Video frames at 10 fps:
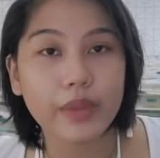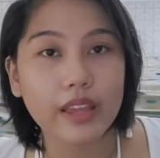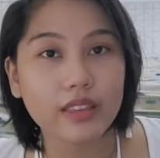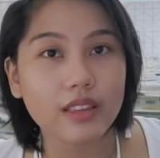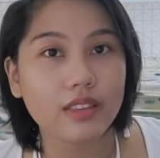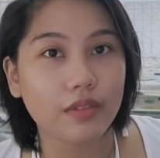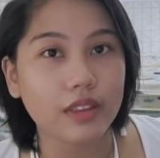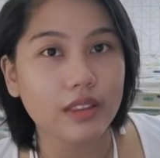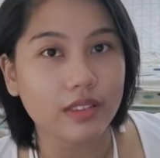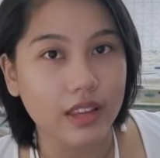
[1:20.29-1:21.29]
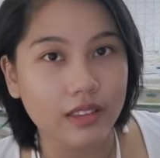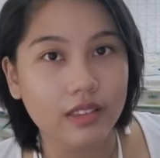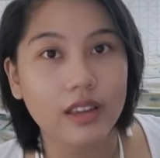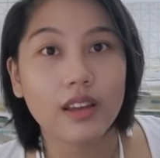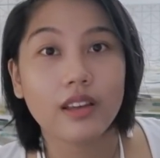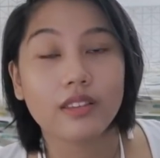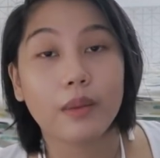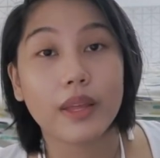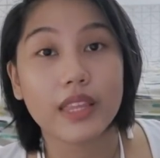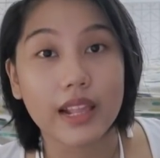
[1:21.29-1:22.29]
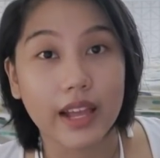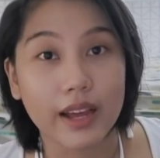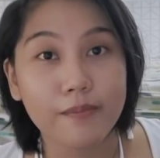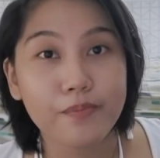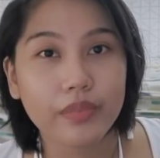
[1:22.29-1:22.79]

1976 sa Manila.